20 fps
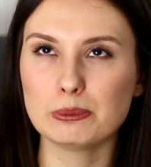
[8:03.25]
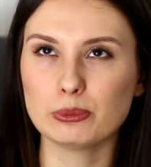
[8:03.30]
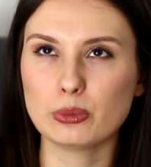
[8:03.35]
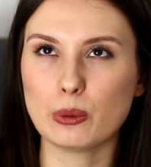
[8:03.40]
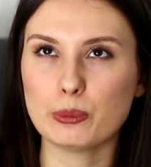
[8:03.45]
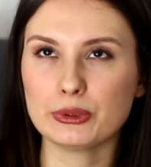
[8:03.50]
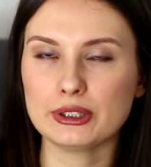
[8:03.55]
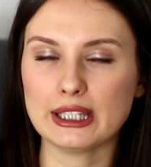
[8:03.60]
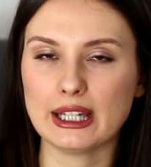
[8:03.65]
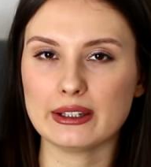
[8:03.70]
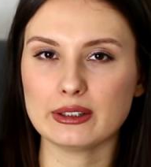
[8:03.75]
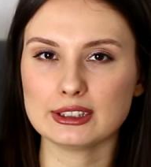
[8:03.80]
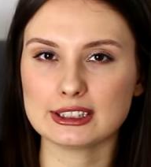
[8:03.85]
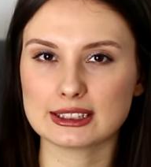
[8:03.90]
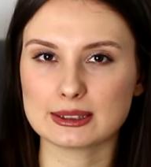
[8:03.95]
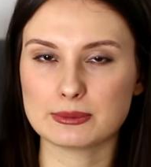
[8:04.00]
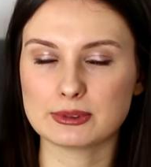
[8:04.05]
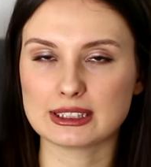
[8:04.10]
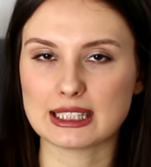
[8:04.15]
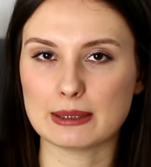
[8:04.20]

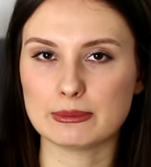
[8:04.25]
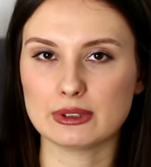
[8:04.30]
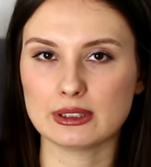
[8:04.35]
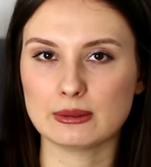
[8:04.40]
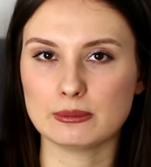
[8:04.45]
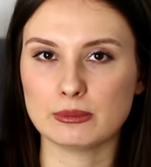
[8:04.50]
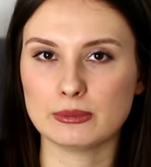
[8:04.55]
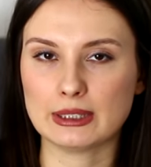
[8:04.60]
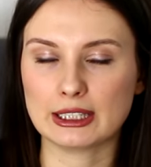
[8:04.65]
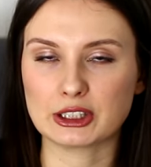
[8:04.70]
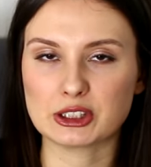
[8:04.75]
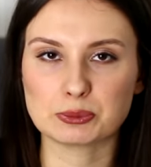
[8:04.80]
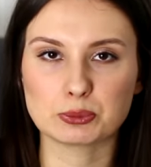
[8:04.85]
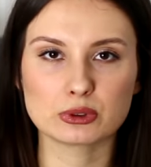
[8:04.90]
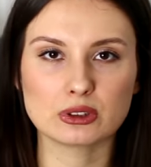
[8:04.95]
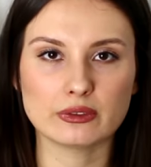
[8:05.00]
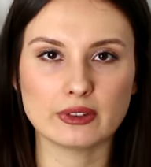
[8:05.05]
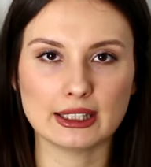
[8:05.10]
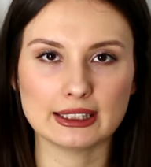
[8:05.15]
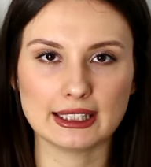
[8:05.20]
pomijając tym samym jakieś
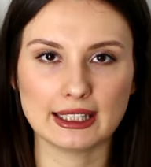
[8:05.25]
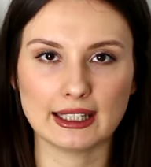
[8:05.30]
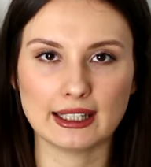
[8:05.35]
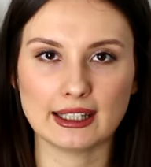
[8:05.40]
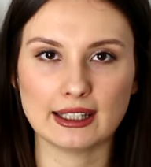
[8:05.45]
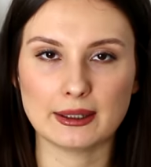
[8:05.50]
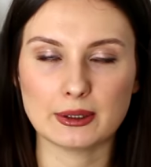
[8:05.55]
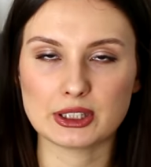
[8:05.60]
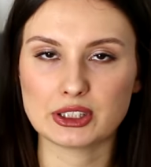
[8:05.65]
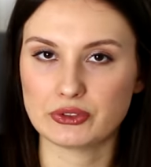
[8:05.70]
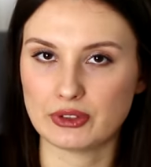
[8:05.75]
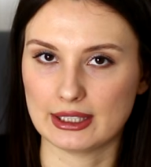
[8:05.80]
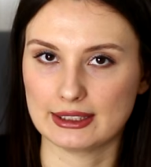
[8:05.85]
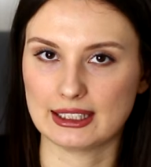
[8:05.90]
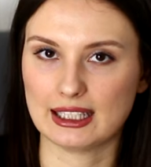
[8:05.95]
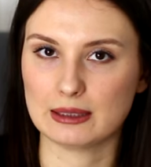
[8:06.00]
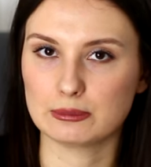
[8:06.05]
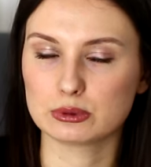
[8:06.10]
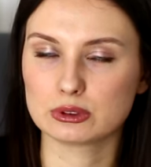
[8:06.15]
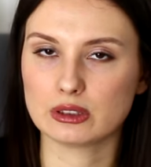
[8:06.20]
budowanie
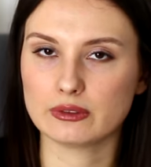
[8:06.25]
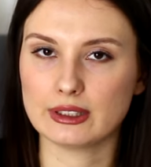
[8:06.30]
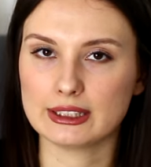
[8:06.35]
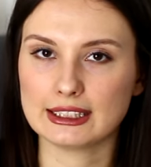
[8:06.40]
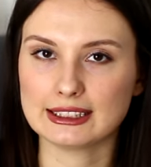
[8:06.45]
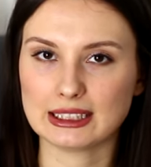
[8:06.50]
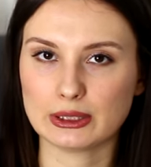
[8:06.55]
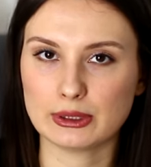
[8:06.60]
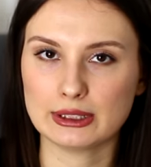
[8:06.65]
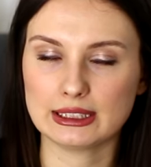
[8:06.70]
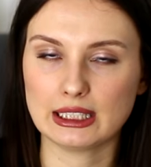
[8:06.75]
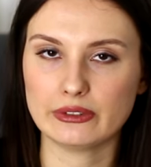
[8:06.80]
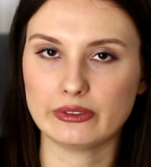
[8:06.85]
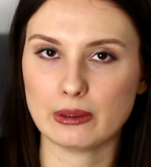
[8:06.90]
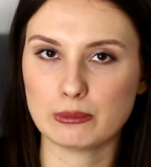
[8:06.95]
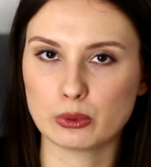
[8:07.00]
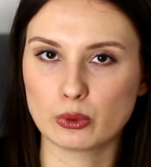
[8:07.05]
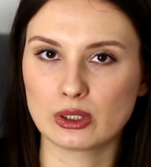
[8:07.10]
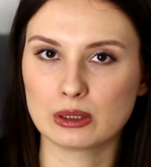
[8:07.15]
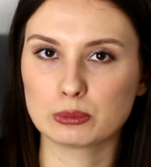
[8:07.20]
świata, budowanie całej tej
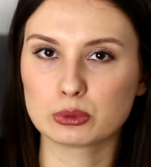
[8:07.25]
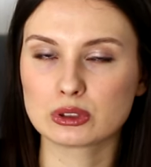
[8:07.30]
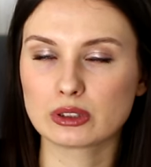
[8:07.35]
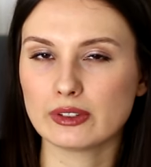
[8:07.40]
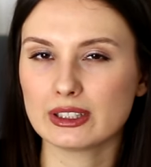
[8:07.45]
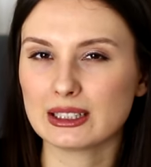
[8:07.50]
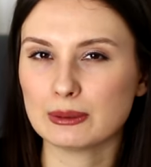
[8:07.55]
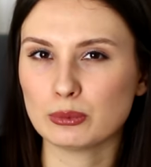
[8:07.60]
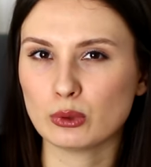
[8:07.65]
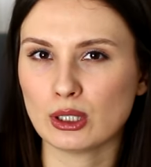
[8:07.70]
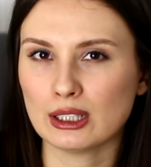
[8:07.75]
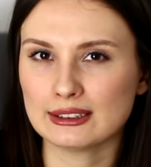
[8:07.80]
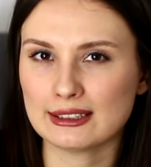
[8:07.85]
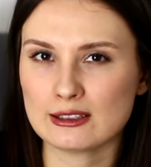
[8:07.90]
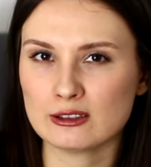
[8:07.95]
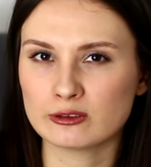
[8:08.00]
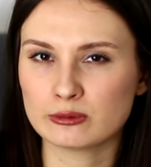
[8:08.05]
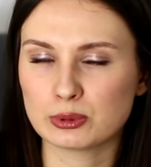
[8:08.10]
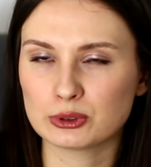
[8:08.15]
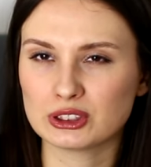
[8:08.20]
fabuły, budowanie
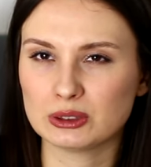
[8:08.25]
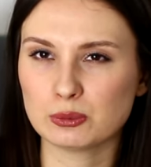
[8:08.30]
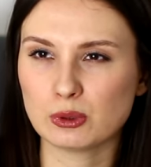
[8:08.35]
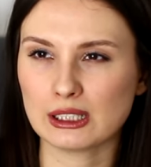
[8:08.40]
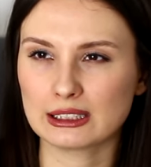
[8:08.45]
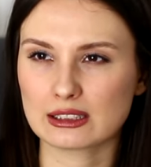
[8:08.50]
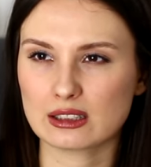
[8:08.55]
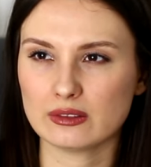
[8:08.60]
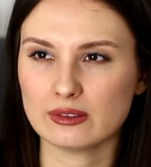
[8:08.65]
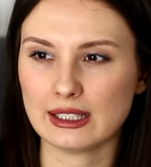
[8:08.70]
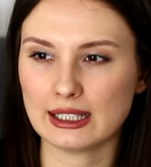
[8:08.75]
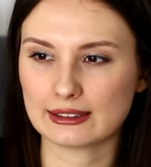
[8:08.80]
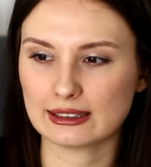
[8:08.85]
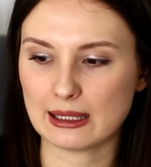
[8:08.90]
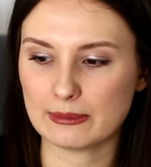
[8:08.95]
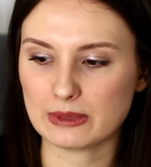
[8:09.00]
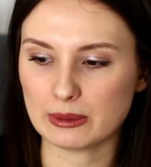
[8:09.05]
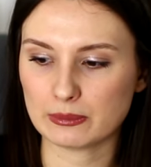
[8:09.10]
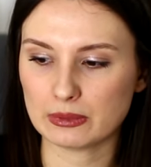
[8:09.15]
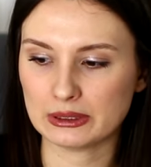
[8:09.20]
bohaterów, bo ci bohaterowie jak
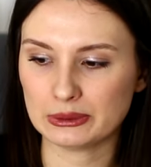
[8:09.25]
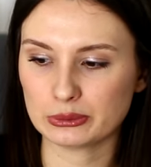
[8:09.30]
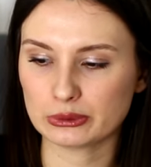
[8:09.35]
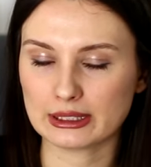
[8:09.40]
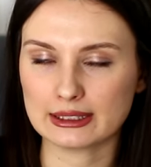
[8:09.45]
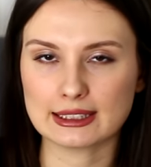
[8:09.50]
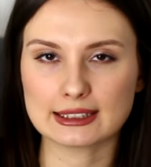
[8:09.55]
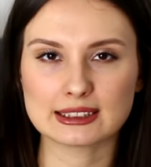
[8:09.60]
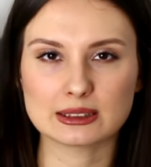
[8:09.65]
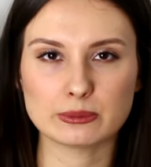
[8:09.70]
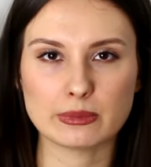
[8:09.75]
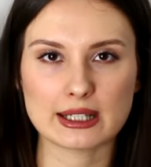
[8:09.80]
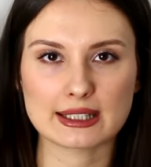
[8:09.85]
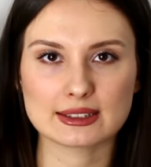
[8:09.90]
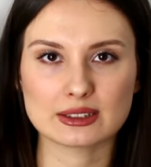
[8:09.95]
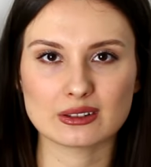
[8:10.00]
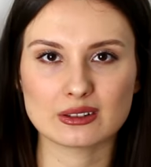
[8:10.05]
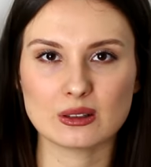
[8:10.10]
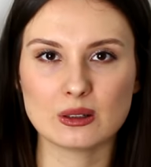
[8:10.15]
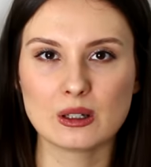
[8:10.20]
dla mnie byli tutaj tacy
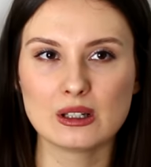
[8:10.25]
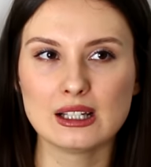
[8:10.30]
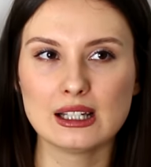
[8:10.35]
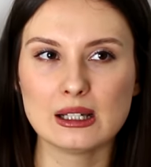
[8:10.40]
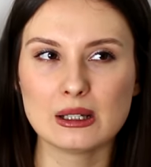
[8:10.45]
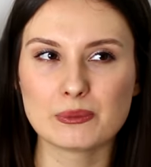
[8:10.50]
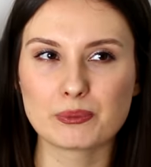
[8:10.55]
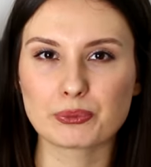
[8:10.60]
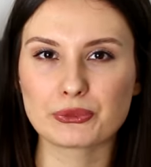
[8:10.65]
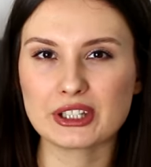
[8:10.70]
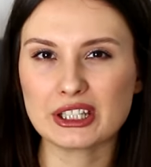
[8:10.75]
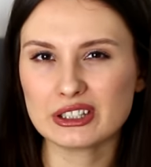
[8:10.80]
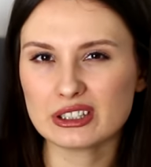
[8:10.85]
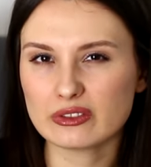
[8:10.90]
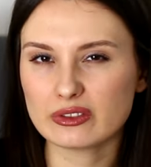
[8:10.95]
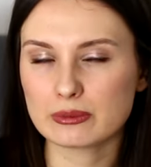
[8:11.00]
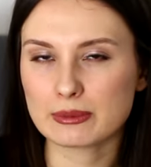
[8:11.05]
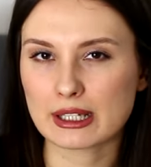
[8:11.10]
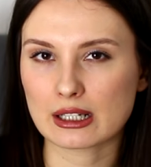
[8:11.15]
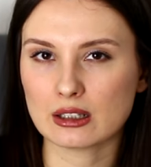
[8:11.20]
bardzo
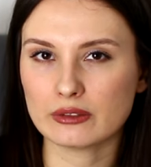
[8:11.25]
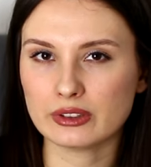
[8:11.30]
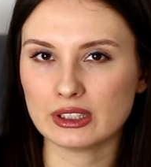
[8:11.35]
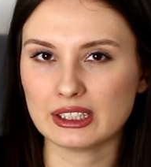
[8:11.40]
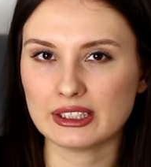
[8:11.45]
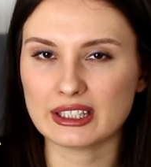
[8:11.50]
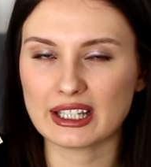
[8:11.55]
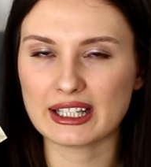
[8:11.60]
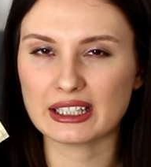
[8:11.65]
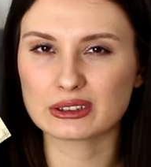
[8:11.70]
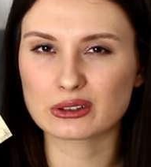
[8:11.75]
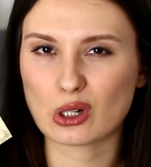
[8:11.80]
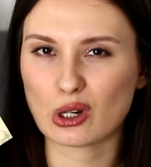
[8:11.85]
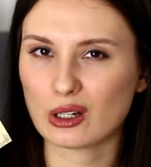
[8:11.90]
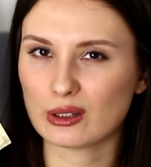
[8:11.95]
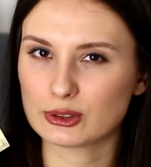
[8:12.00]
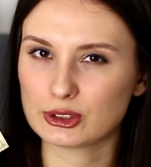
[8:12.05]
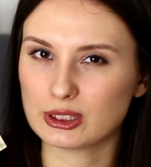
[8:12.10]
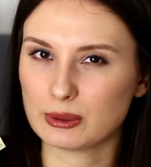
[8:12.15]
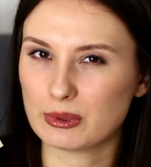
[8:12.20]
jednowymiarowi i ja ich
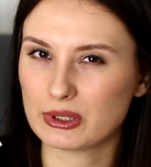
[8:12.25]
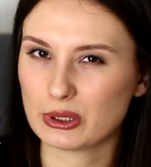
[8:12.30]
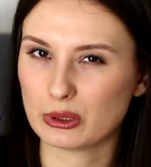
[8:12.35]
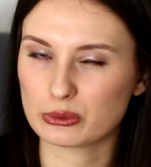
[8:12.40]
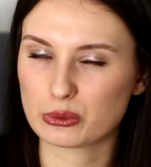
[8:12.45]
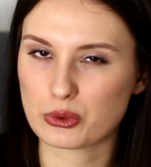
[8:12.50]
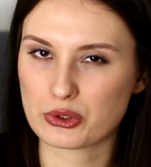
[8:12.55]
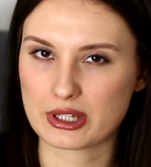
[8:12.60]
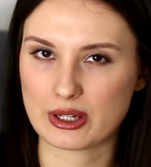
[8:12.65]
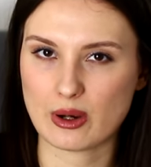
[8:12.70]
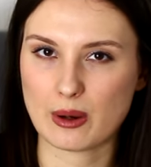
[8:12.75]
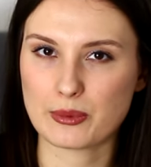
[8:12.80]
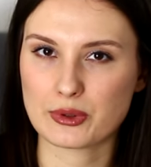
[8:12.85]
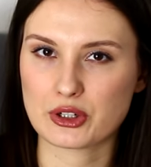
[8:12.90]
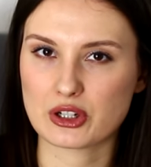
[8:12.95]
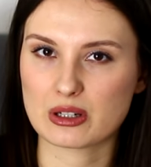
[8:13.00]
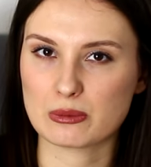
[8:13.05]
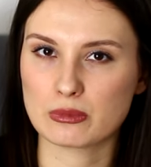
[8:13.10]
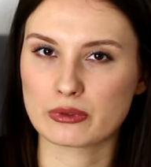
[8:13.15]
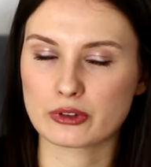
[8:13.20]
trochę od siebie nie odróżniałam,
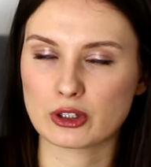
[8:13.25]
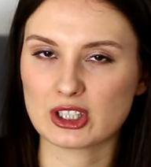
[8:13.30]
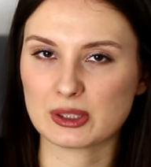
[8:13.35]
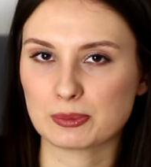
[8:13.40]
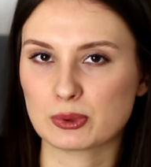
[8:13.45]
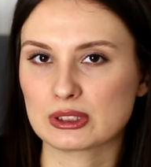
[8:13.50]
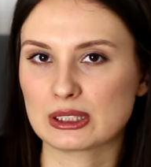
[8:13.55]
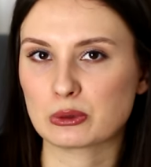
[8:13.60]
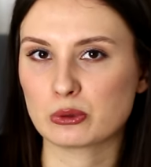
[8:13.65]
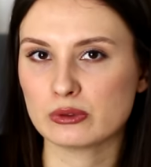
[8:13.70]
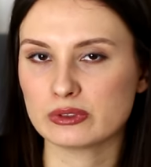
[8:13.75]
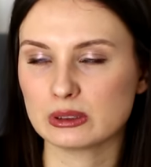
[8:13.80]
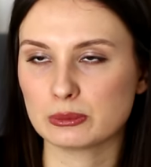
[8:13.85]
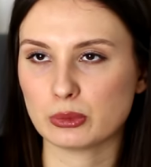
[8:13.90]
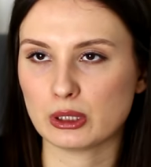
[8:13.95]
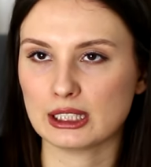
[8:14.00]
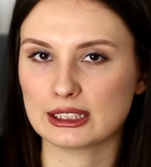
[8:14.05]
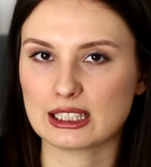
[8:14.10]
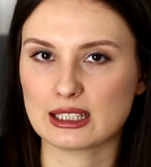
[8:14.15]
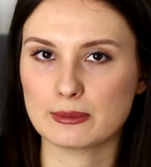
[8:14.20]
szczerze mówiąc, poza głównym
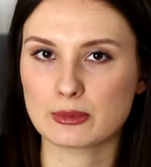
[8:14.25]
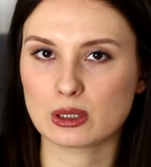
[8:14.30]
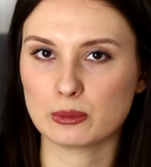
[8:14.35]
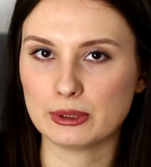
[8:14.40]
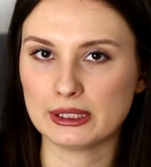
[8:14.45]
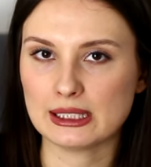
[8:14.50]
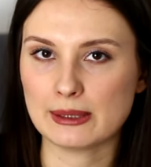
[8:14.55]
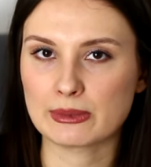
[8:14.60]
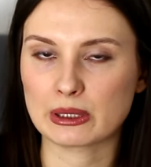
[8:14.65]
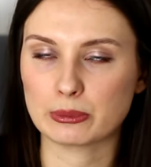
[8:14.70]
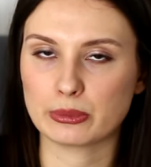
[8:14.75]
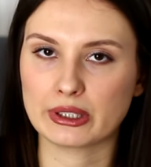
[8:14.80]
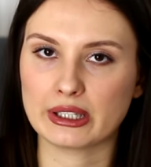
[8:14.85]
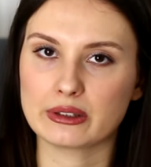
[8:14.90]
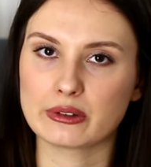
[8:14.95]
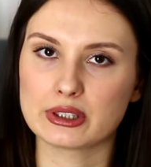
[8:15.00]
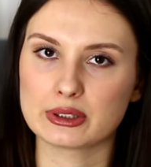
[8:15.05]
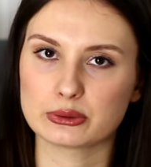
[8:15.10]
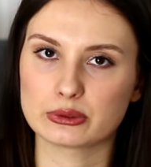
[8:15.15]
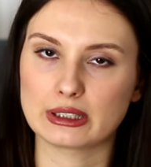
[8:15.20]
bohaterem Robinem, no bo
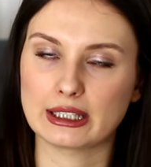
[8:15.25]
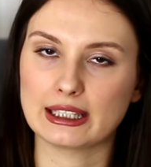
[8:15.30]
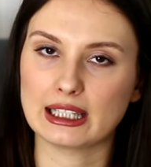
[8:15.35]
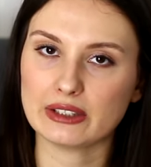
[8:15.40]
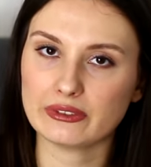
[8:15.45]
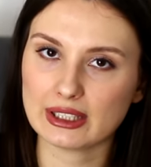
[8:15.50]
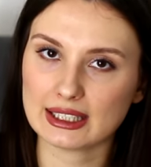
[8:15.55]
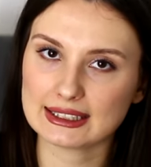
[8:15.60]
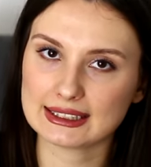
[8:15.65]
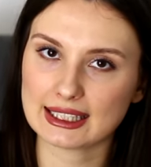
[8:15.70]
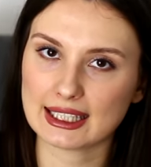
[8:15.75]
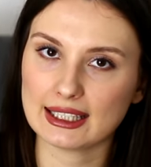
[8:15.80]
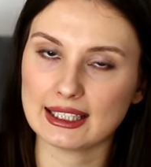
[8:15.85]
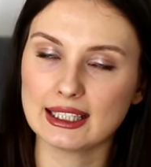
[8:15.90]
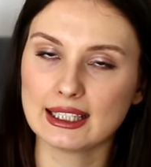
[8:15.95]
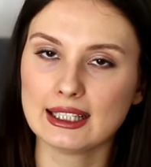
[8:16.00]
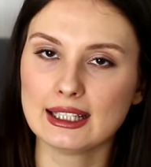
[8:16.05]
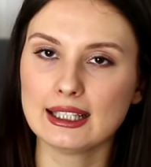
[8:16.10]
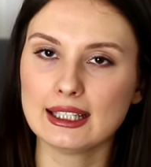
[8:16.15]
jego jest tutaj najwięcej,